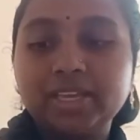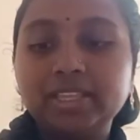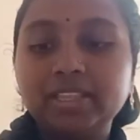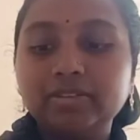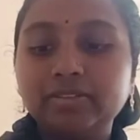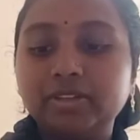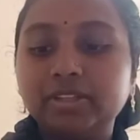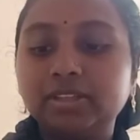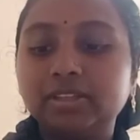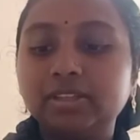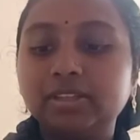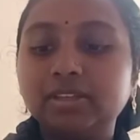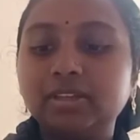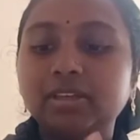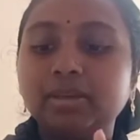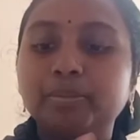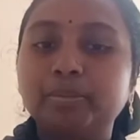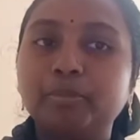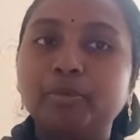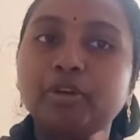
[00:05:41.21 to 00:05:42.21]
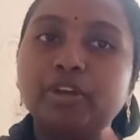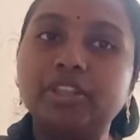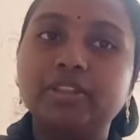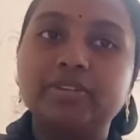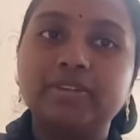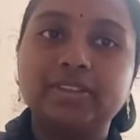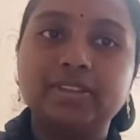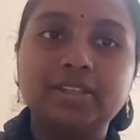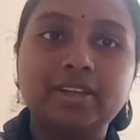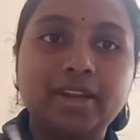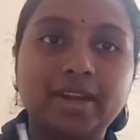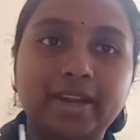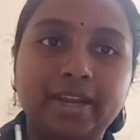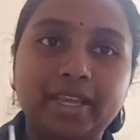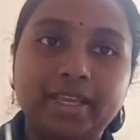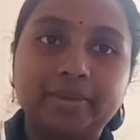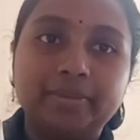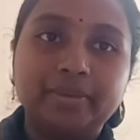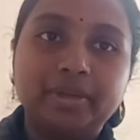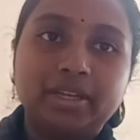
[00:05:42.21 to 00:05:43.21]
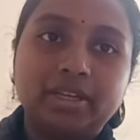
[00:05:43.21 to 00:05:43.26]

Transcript: இது வந்து இப்போ இது வந்து ரெடி